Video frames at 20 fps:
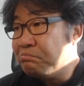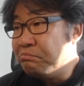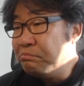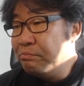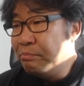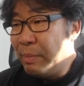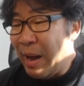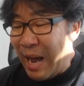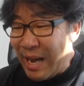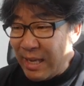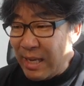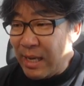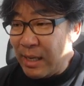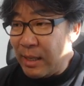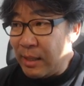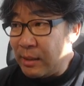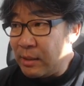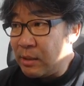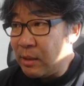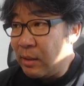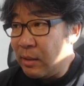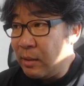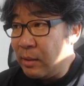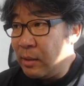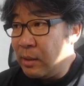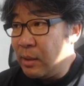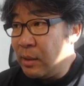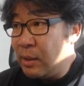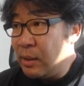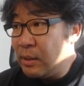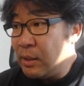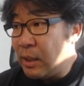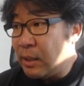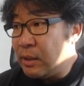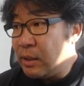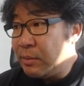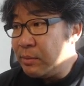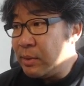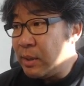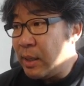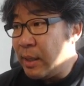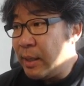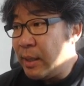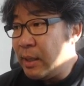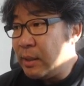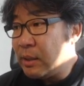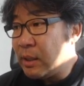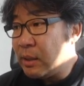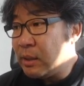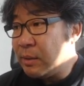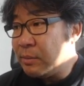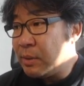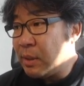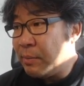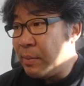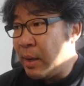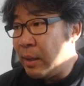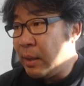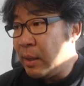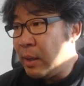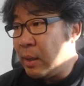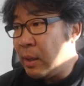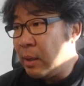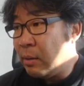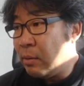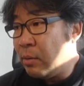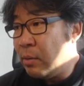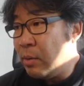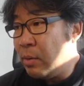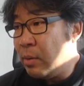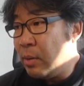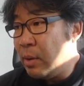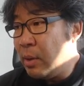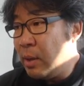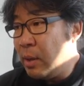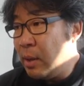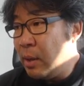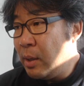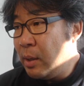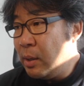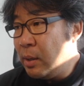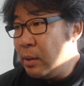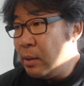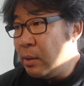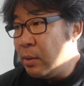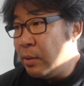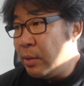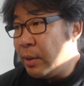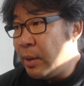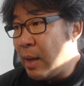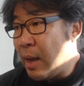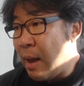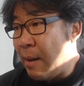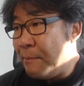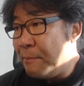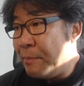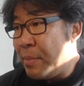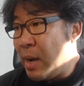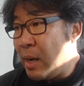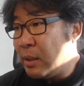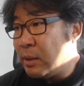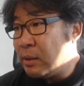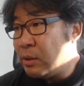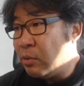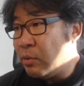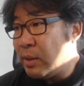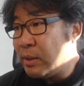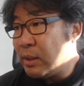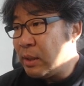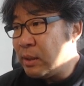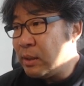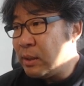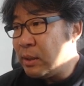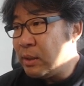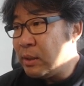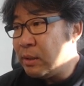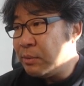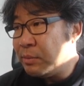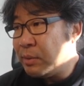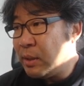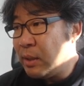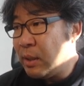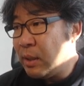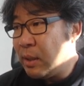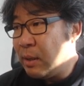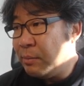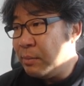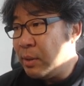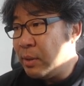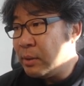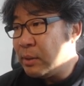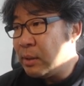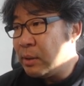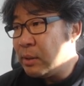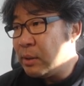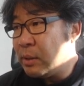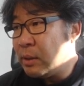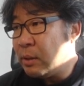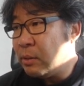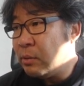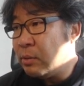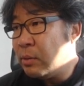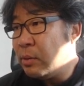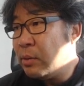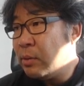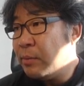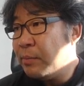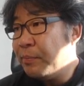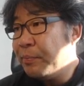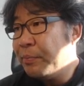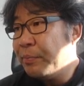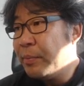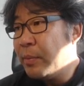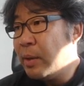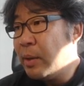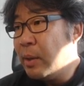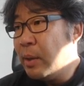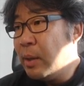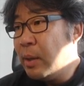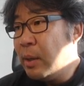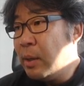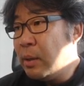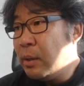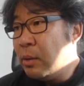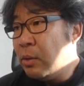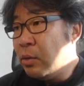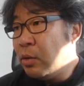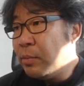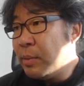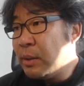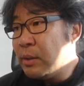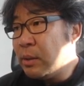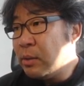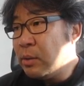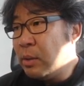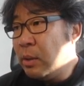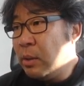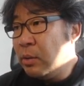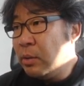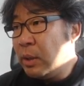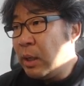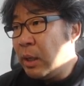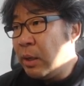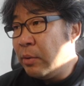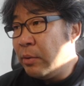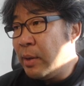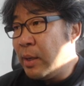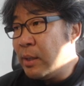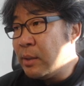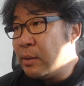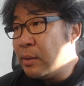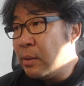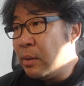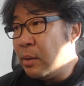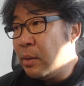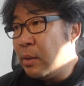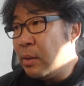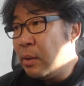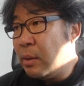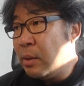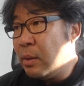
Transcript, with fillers: 방이 하나 있죠 4.4에 4.4 방이 하나 있고 여기에 안방이죠 화장실이 있습니다 안방 화장실이 있고 여기도 마찬가지로 일로 내려와서